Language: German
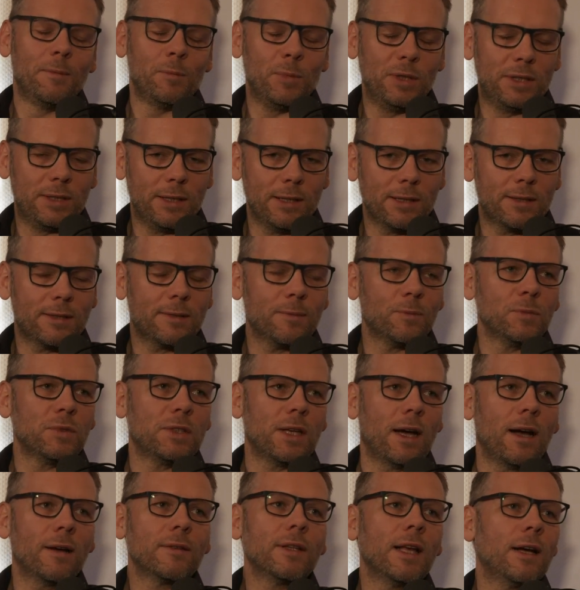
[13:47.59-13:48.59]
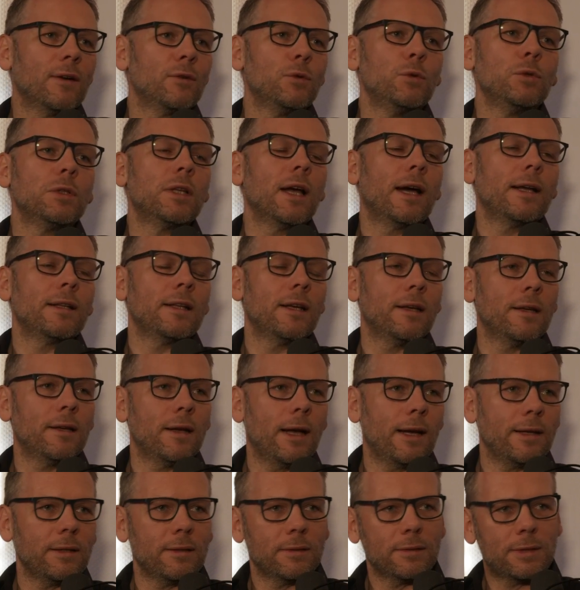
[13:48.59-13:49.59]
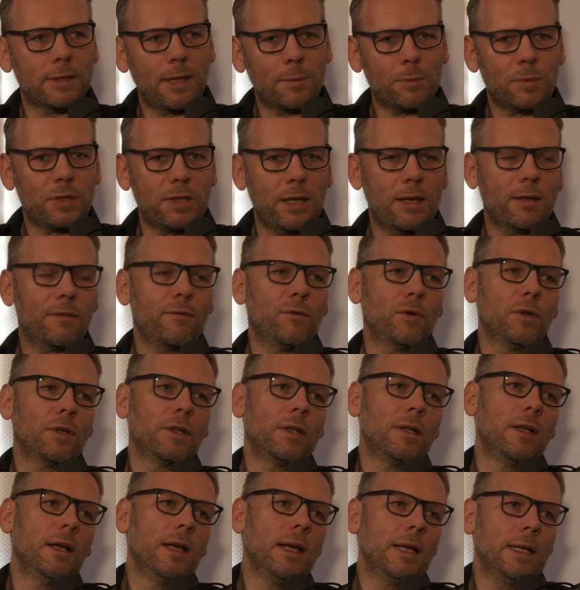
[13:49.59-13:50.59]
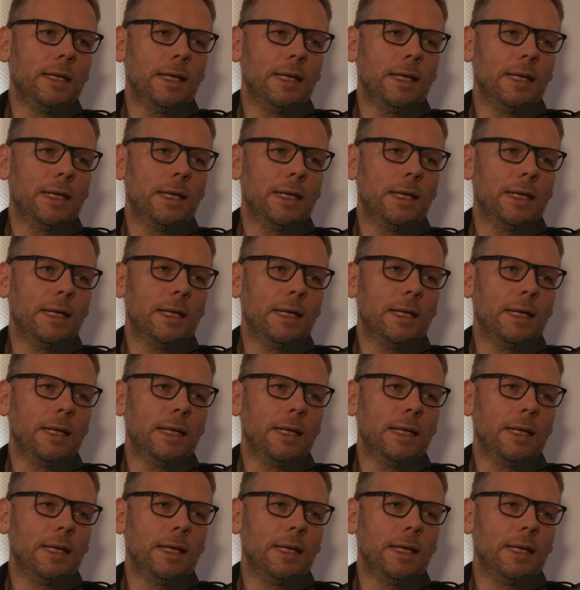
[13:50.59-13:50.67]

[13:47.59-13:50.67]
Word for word: besitzen, sagen, na gut, eine, einen Subset von